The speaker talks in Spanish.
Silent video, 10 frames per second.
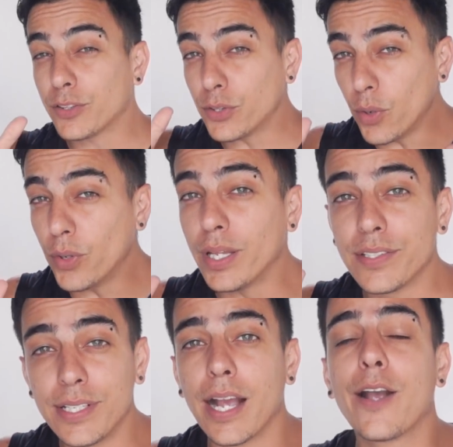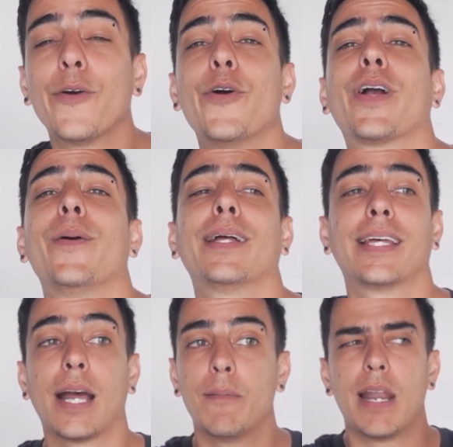toda chica que conozca va a
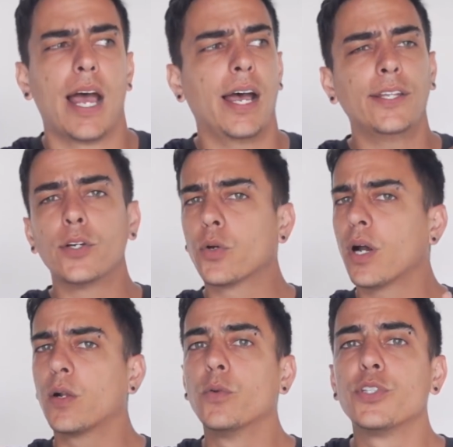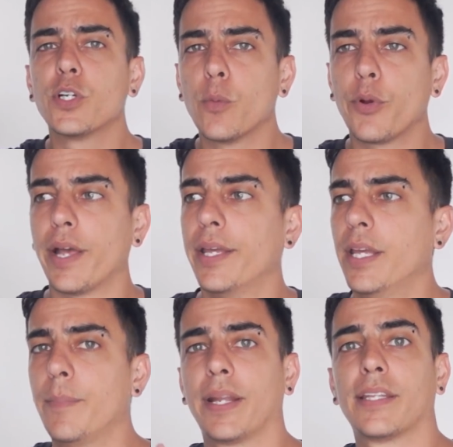estar hablando con algún chico por
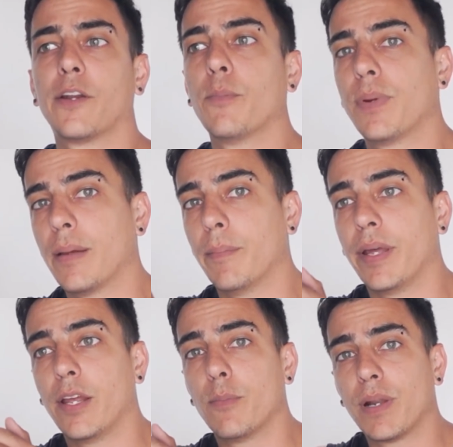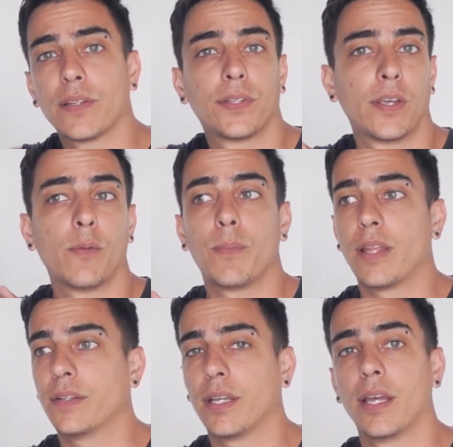ahí para tener un plan B, un plan C, un
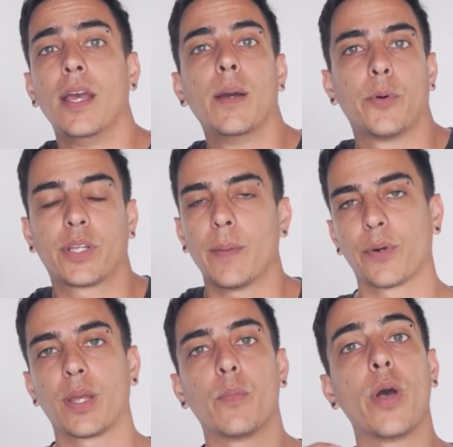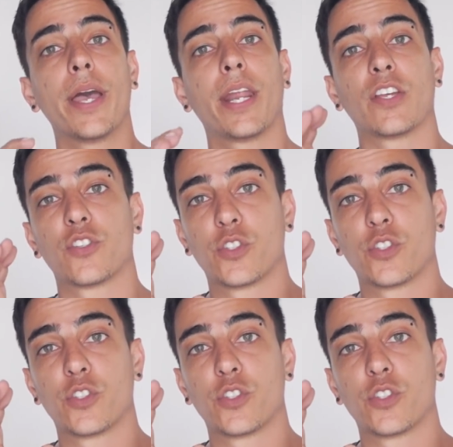plan D. ¿Por qué? Porque mujeres